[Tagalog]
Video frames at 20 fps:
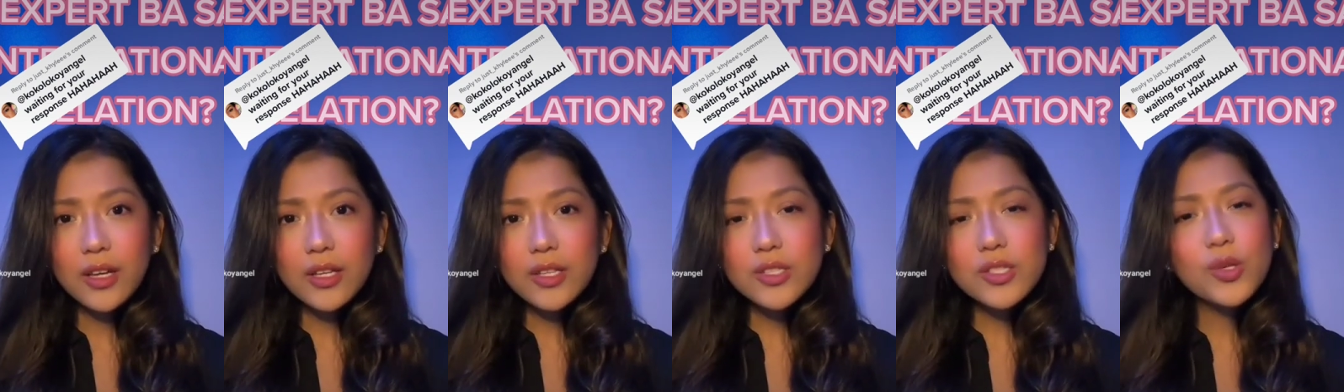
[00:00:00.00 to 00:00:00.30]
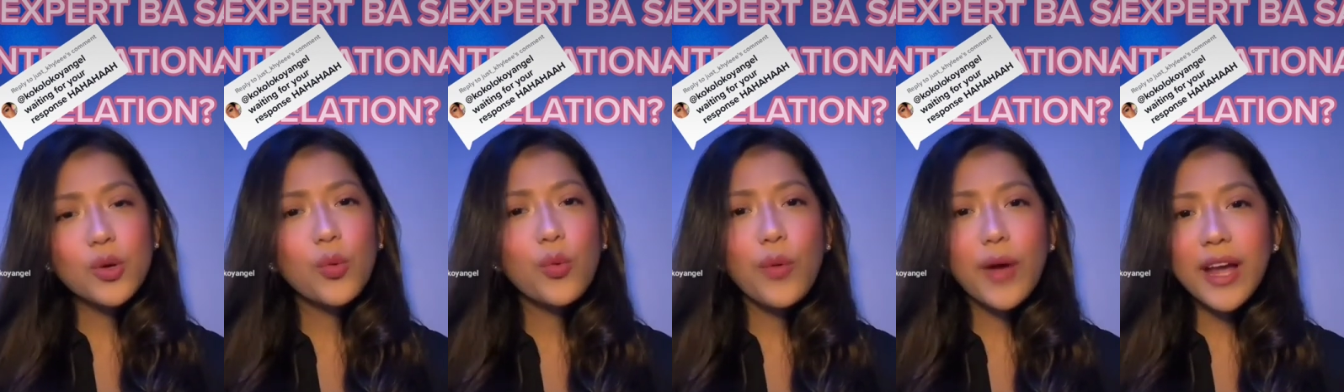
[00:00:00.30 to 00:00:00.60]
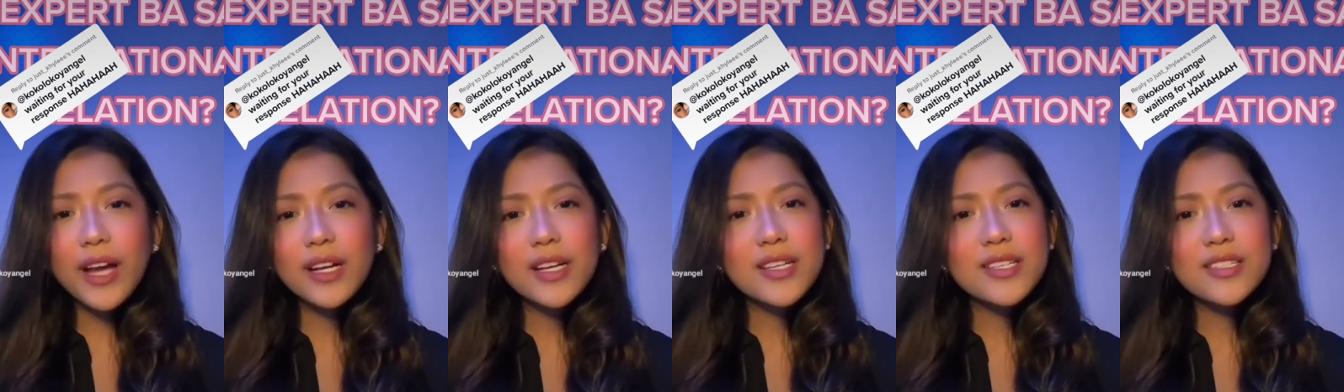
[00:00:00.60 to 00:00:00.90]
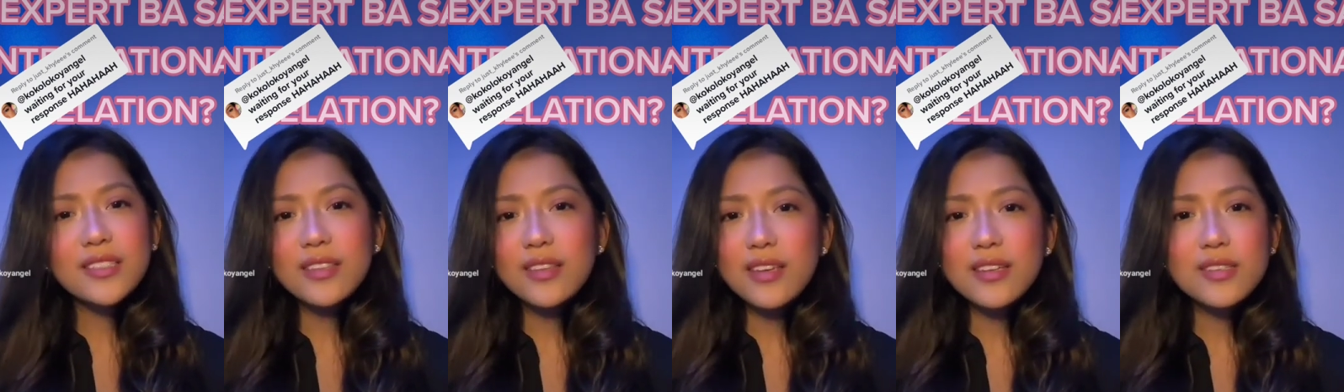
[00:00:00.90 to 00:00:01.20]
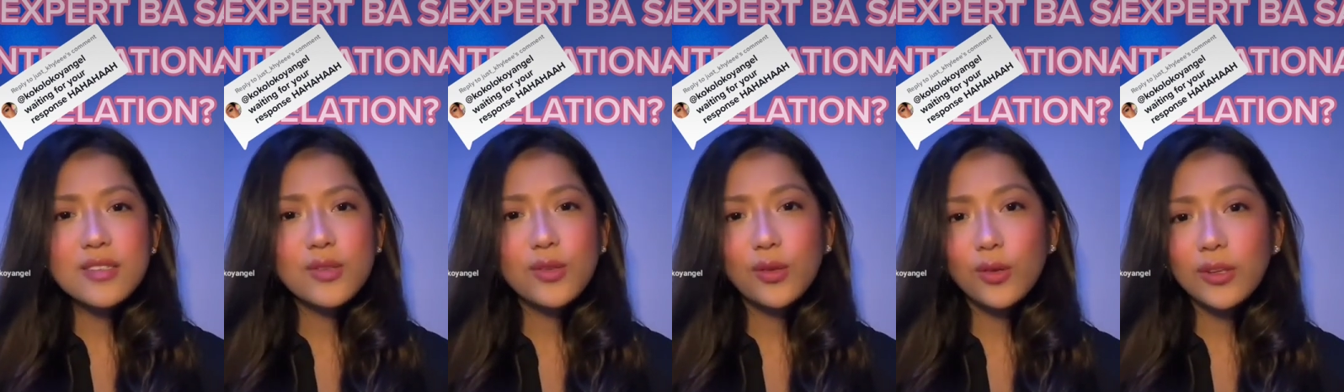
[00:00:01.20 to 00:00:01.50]
So where is
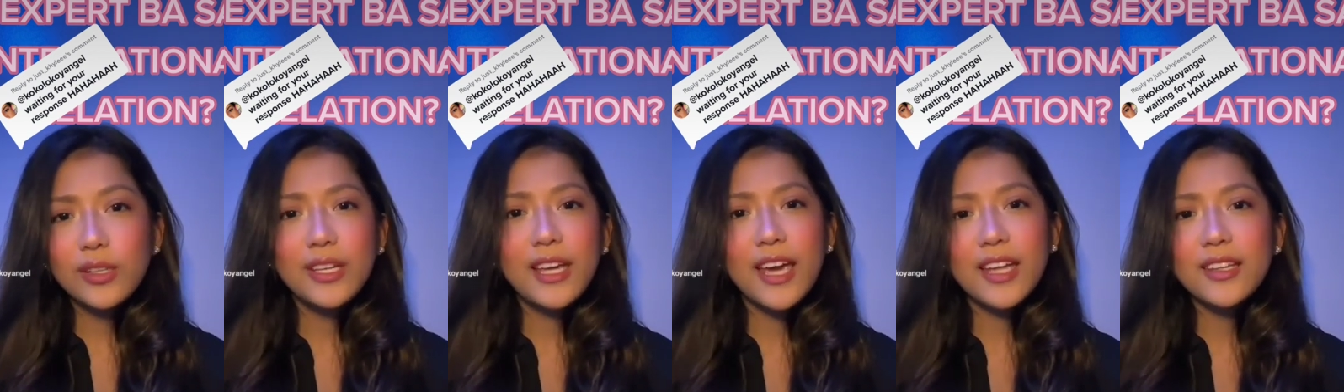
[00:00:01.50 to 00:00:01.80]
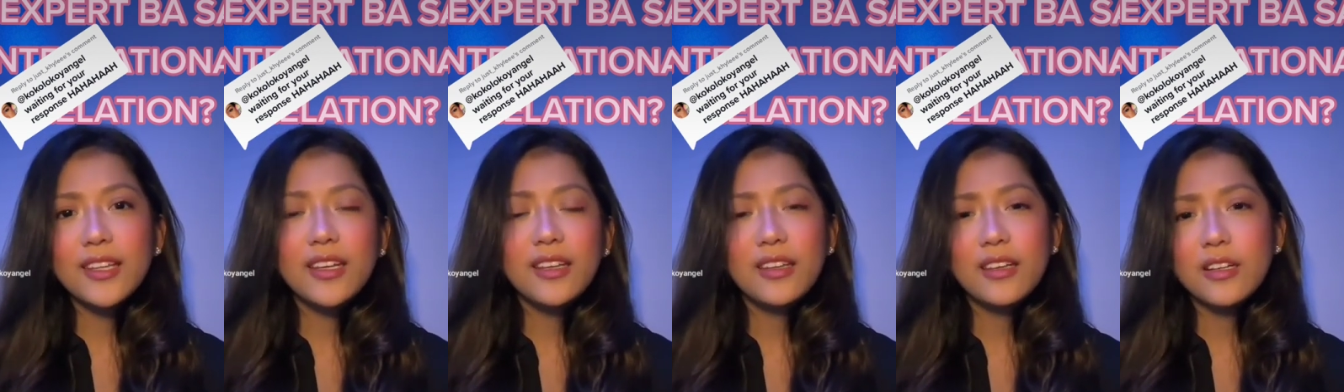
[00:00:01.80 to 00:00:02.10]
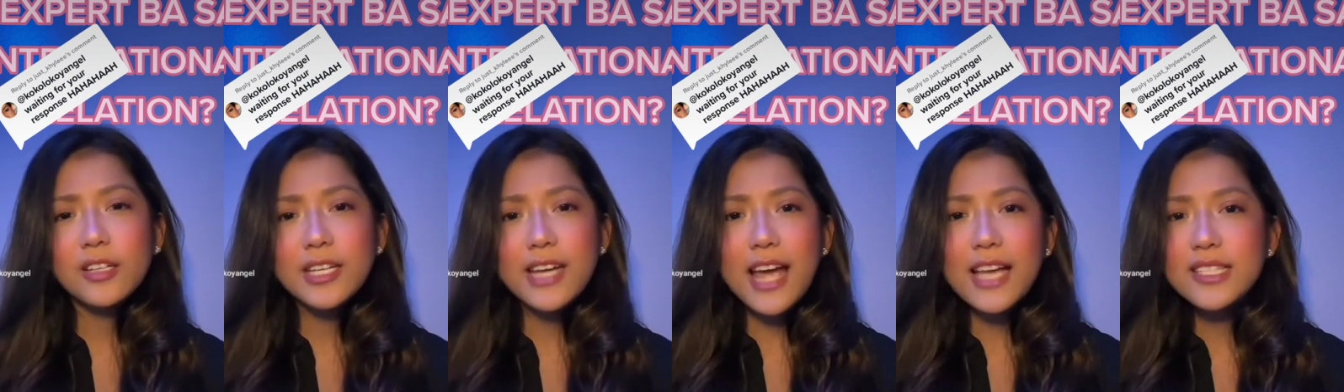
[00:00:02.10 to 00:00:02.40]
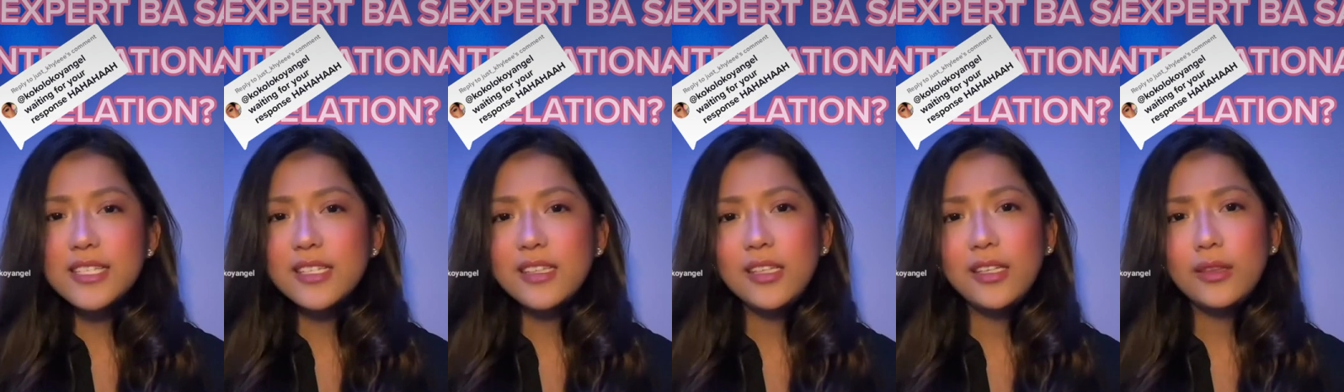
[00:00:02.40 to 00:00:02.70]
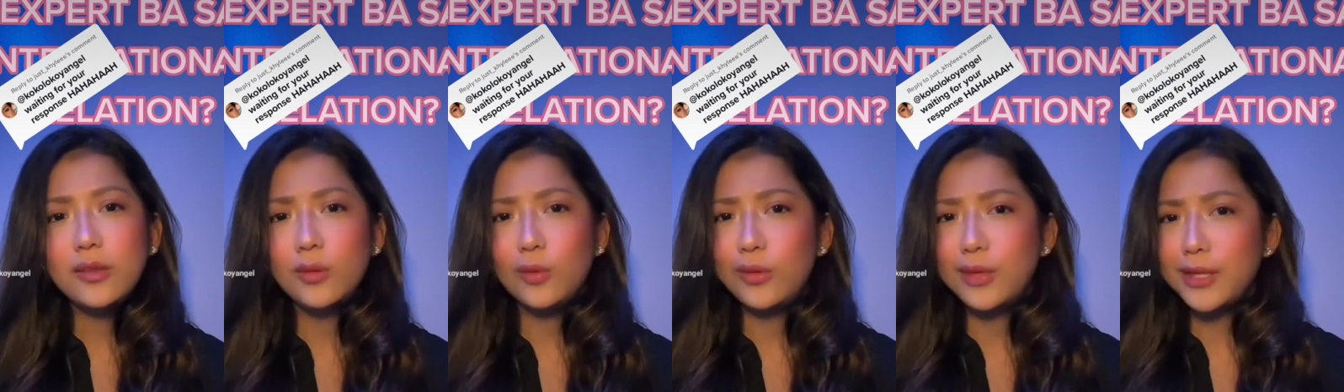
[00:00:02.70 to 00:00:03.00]
this dude getting the audacity
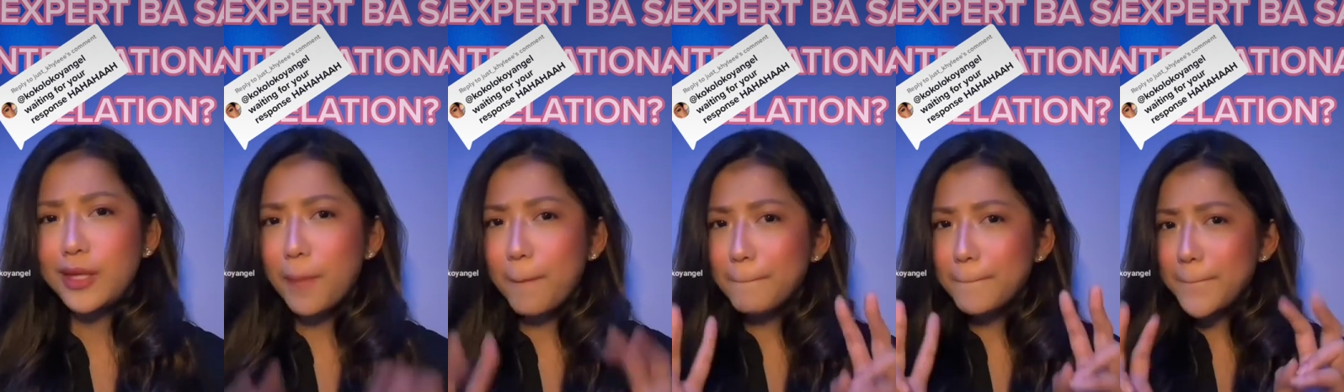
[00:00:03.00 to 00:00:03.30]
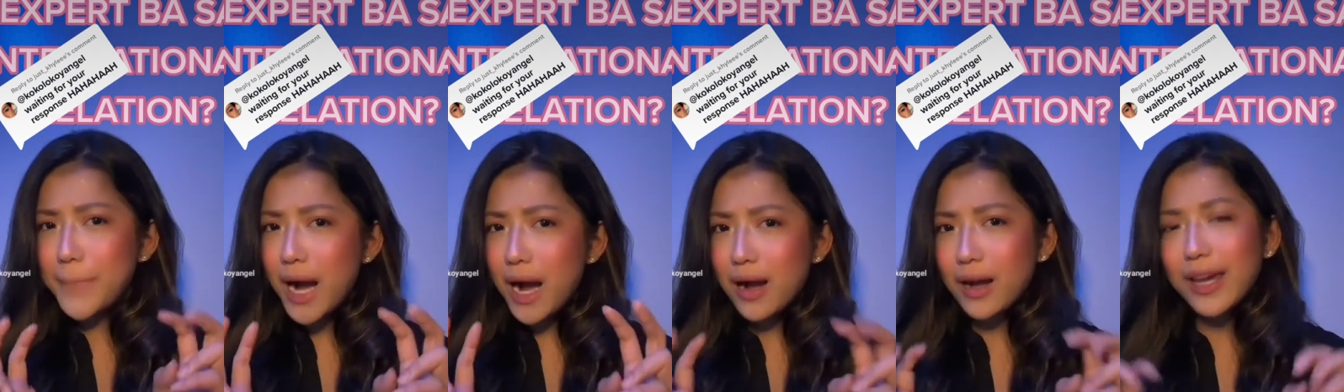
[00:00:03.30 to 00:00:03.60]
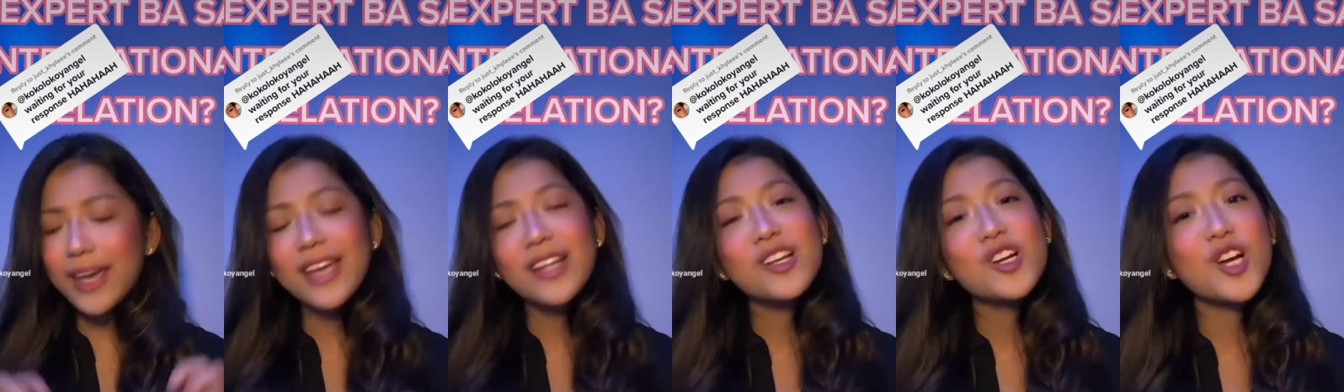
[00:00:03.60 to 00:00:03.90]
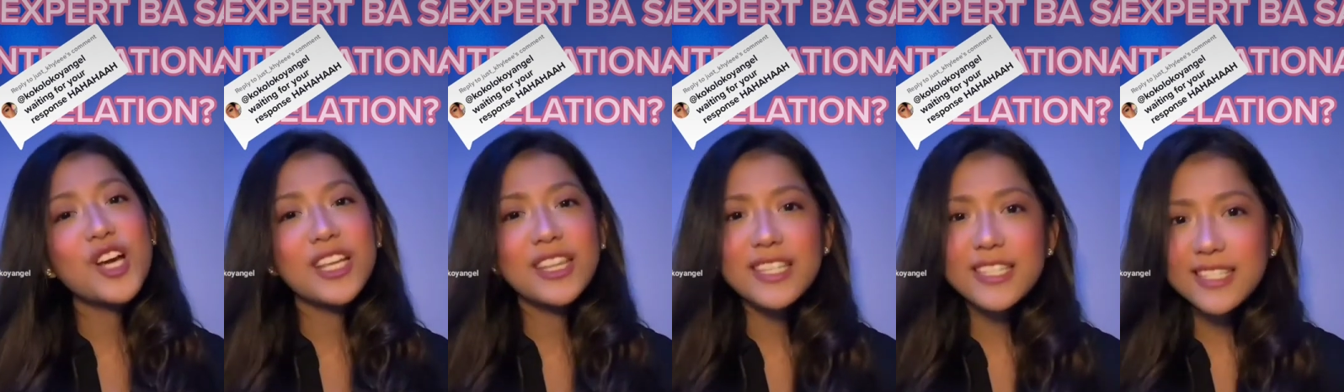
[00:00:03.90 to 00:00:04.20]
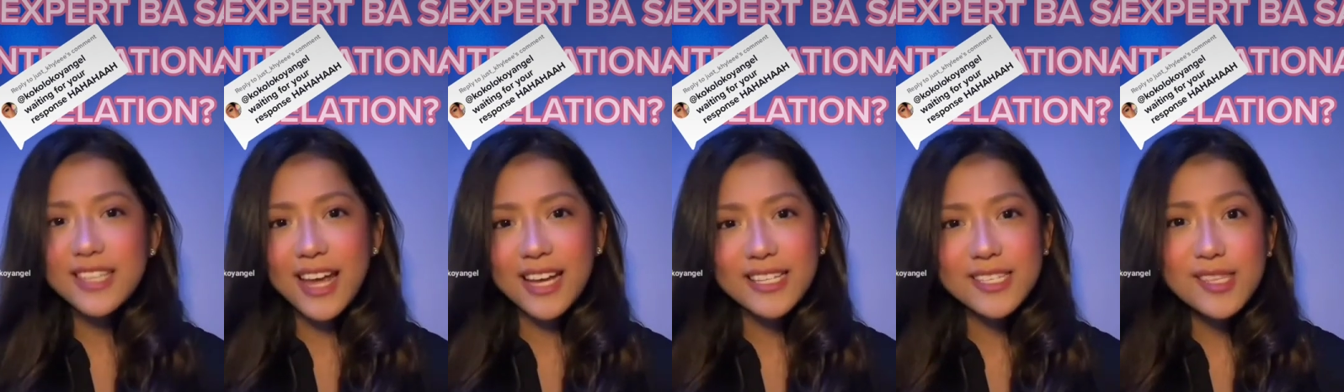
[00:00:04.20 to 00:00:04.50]
to debunk and
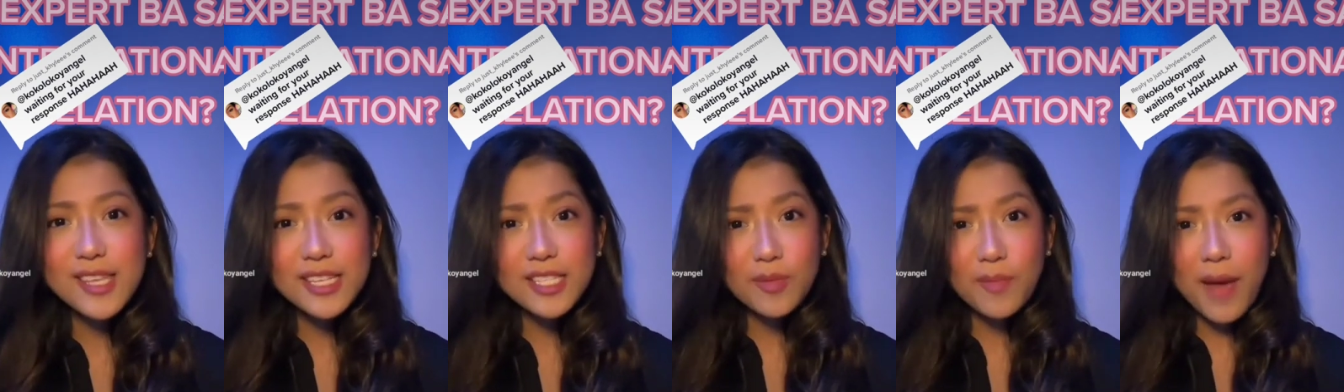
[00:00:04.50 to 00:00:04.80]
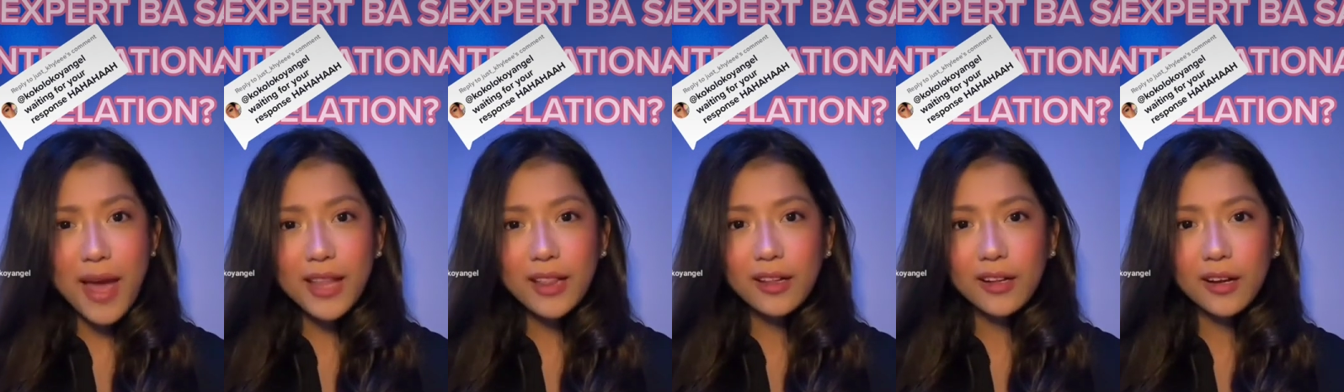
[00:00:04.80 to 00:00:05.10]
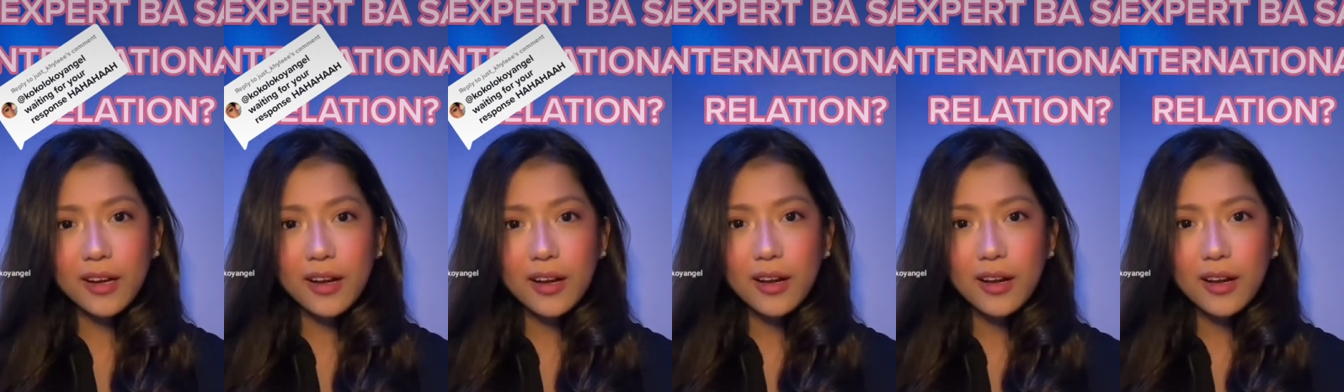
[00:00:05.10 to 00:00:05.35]
criticize this matter?